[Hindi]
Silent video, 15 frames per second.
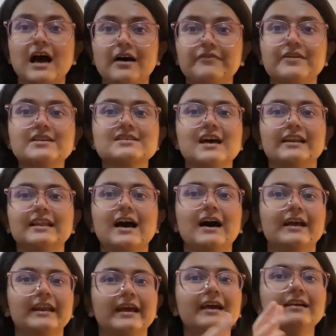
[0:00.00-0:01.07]
काफी ज्यादा
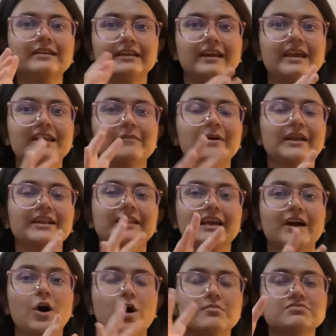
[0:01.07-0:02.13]
आ रहे हैं ठीक है ये मैंने
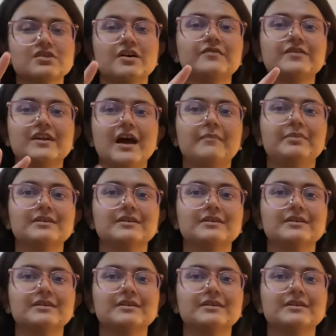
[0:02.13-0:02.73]
देखा ऑब्जर्व किया